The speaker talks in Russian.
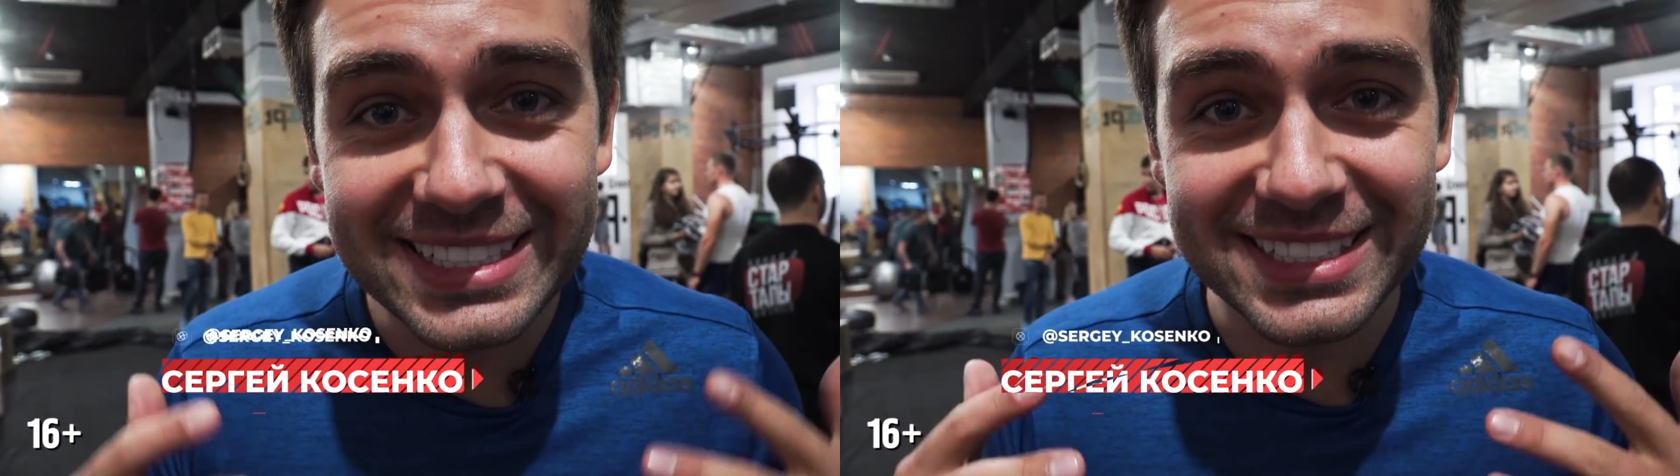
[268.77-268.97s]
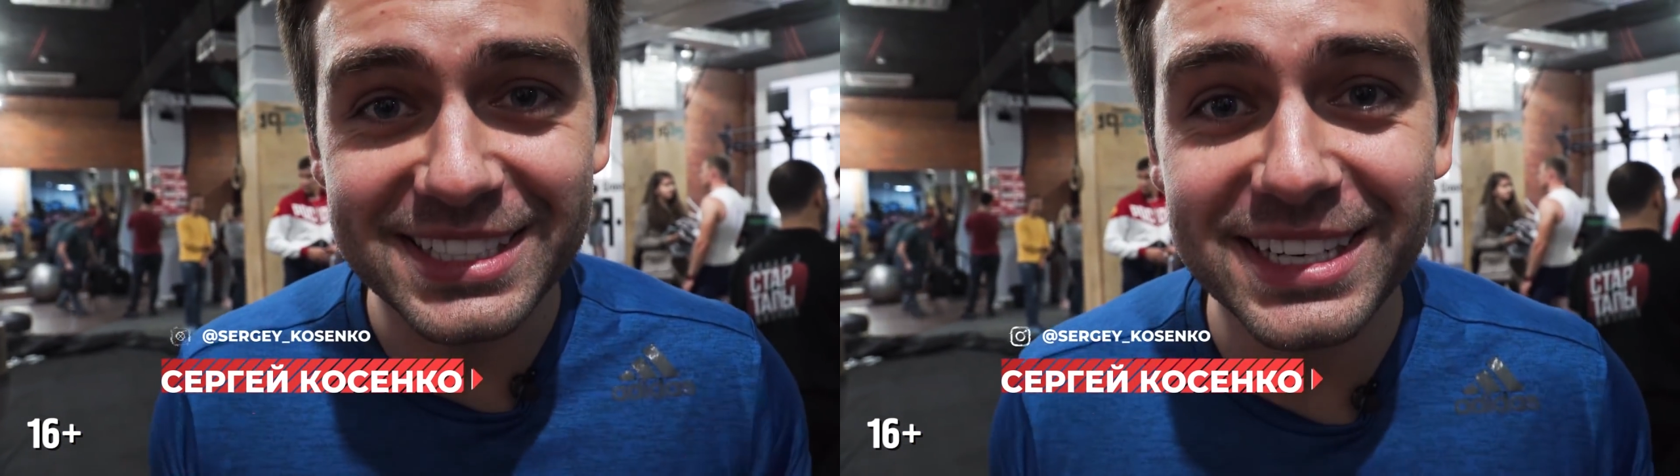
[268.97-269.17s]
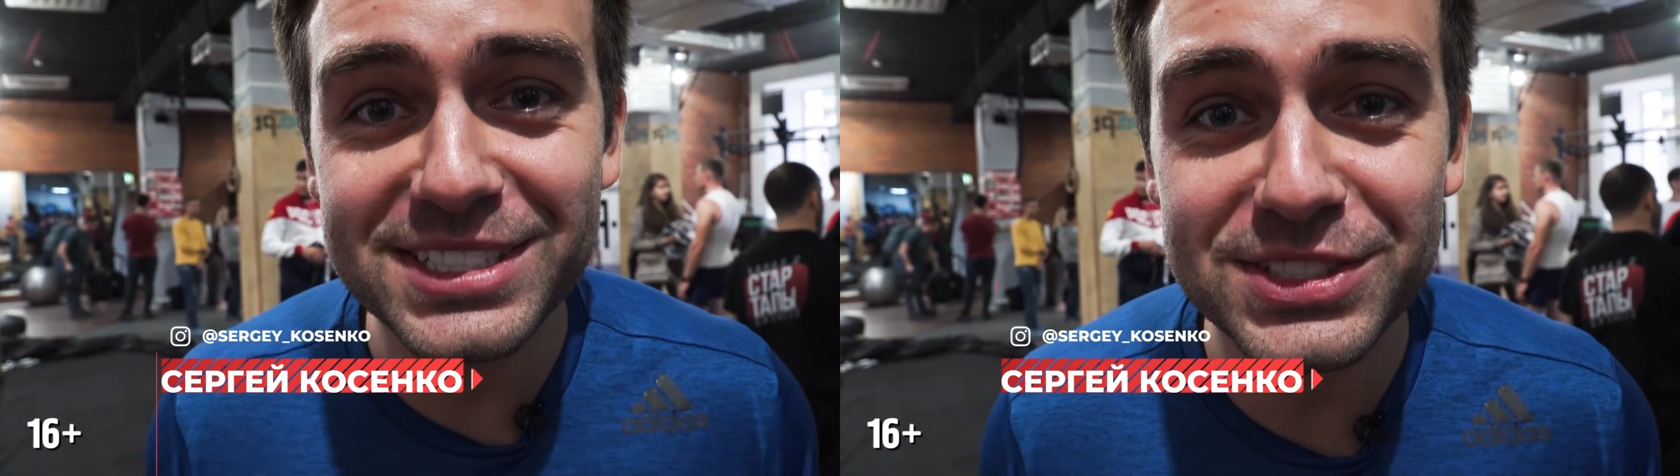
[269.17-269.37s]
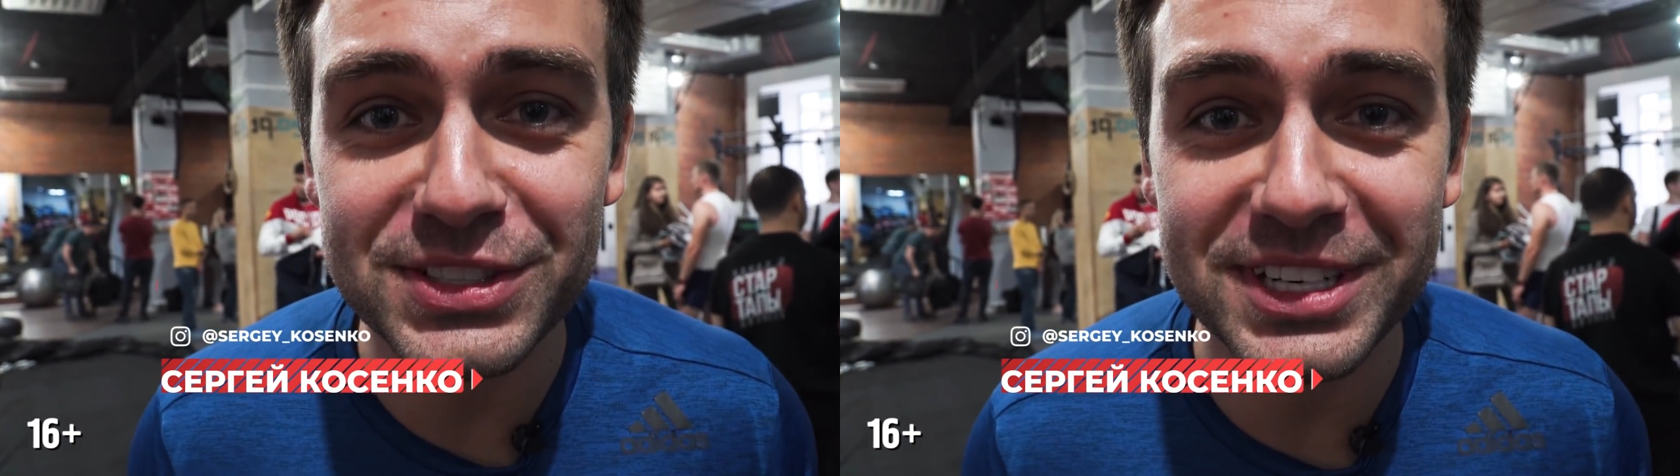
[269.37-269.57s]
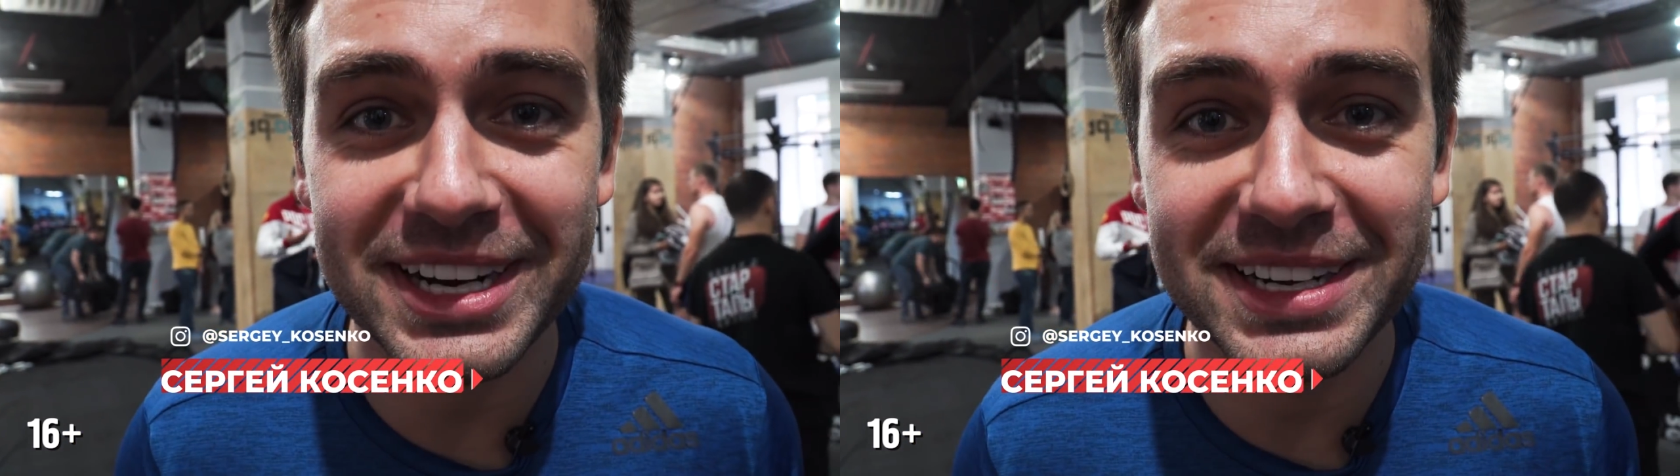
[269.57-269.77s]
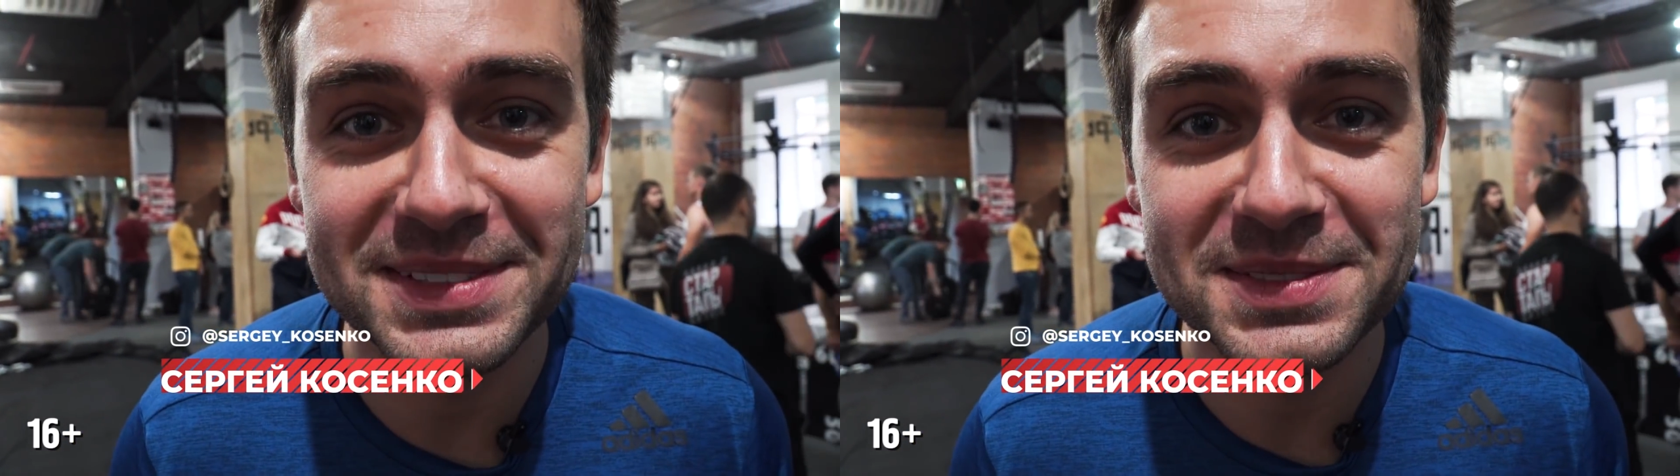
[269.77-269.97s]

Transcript: 10 утра.